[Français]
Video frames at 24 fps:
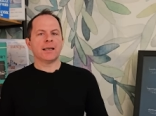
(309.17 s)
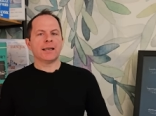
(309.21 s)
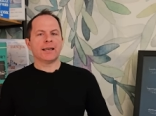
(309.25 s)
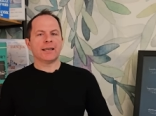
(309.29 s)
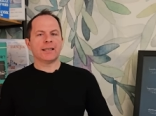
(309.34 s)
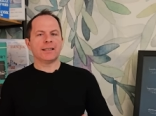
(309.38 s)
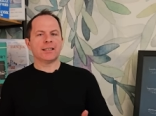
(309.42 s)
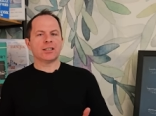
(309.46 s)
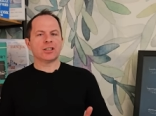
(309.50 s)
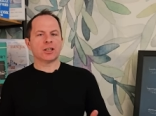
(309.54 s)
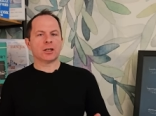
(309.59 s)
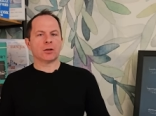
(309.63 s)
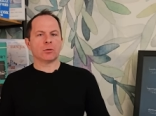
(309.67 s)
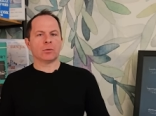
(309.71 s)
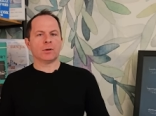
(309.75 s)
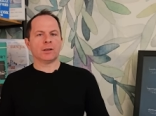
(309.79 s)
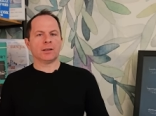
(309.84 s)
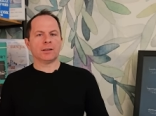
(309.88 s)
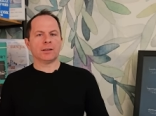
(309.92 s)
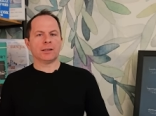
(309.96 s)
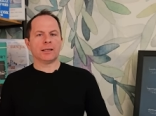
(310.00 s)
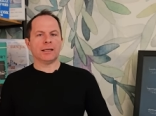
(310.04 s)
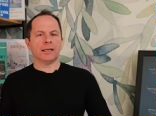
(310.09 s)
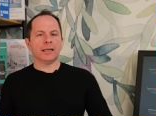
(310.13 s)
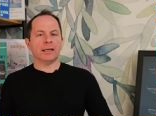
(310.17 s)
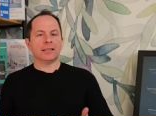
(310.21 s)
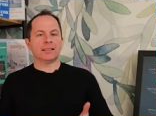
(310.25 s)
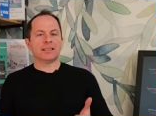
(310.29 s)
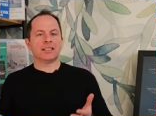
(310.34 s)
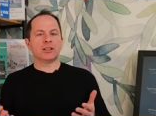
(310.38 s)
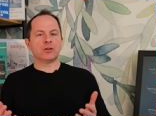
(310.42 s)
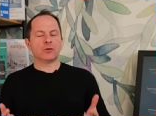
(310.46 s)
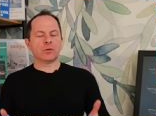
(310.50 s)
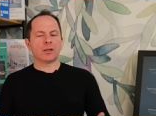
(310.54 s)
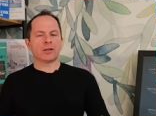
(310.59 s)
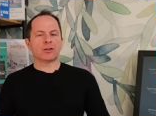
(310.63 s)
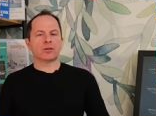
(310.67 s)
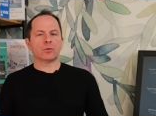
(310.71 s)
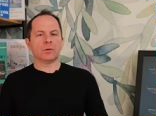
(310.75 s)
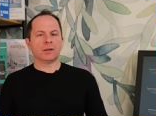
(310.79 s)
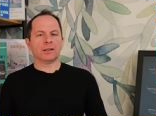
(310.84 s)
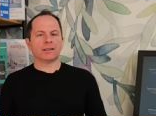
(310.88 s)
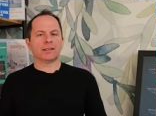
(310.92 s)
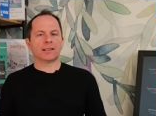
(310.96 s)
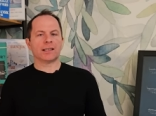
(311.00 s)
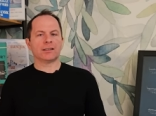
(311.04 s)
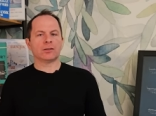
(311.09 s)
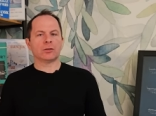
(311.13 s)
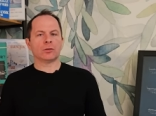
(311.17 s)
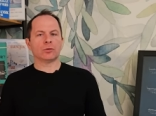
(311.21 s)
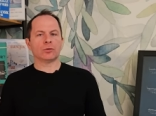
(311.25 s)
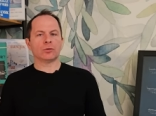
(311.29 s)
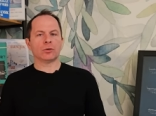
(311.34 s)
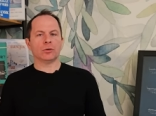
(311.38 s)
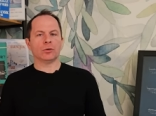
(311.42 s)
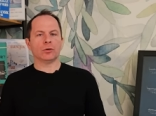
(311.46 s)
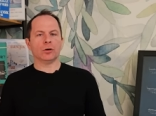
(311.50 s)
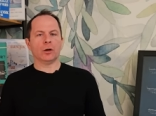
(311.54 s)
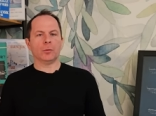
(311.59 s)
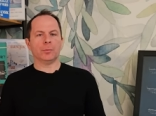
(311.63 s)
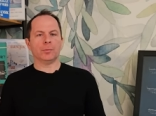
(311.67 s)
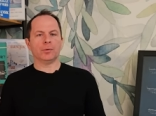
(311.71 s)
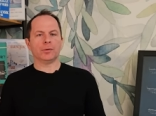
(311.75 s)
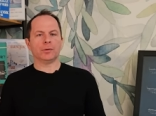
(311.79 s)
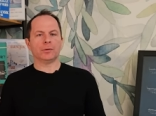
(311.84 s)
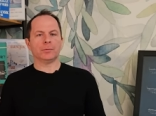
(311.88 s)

est déjà loin et la situation est très tendue en Europe.